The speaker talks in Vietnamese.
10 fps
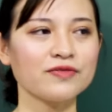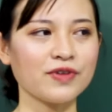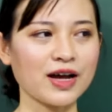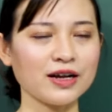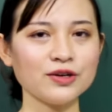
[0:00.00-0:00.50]

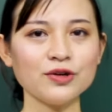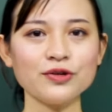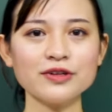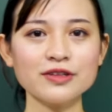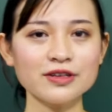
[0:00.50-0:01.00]
và
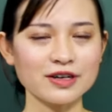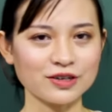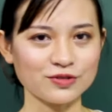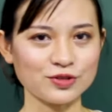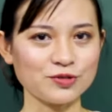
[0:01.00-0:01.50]
đối
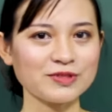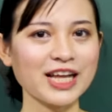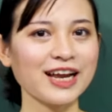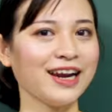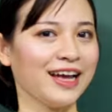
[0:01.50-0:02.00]
tượng của chúng
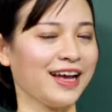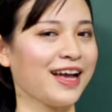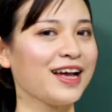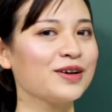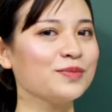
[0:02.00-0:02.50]
ta là
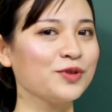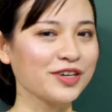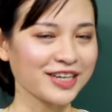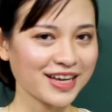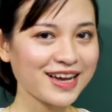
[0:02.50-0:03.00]
một
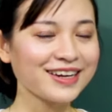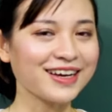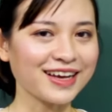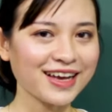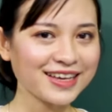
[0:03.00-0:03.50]
người khác
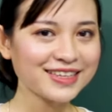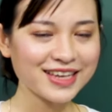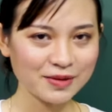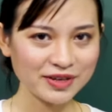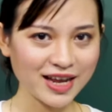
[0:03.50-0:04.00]
là anh
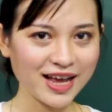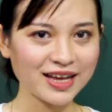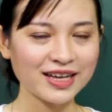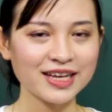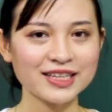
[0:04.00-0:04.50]
Yamada.
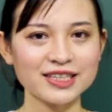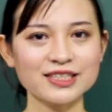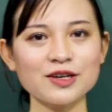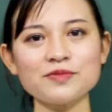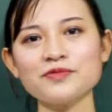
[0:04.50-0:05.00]
Thì
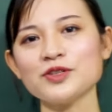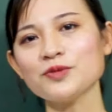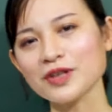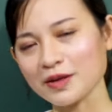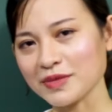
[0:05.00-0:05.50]
trong ví
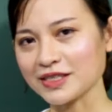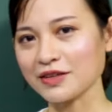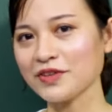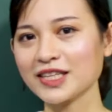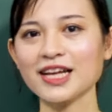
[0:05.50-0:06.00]
dụ này mình
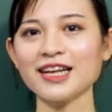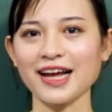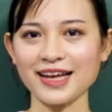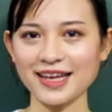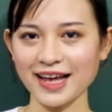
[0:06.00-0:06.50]
sẽ viết tắt là
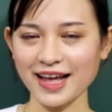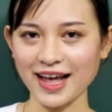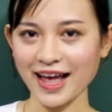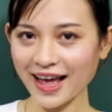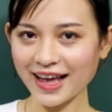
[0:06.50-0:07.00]
anh
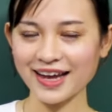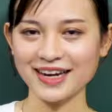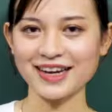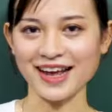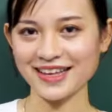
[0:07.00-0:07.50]
A
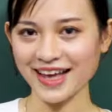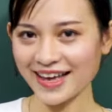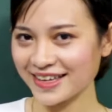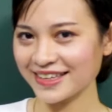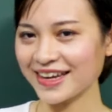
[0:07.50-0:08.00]
hay là anh
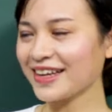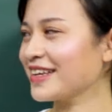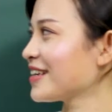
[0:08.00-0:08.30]
A nhé.